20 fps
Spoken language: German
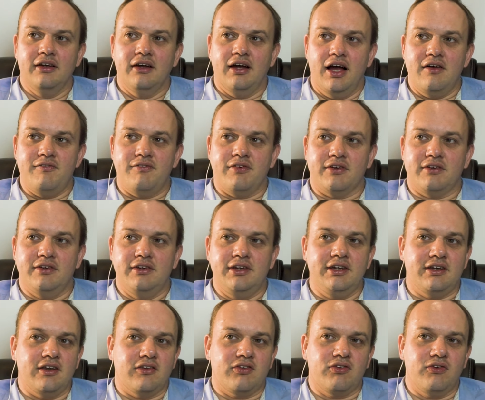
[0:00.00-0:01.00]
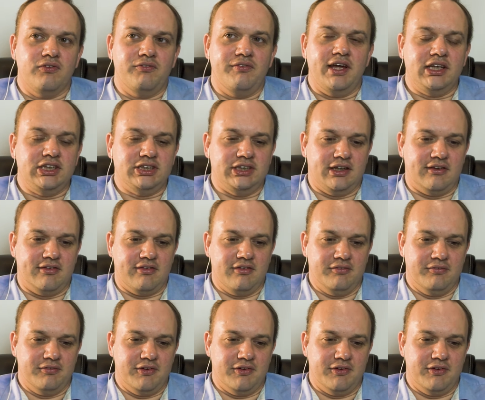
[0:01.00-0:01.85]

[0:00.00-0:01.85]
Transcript: einfach nicht das zu wertschätzen.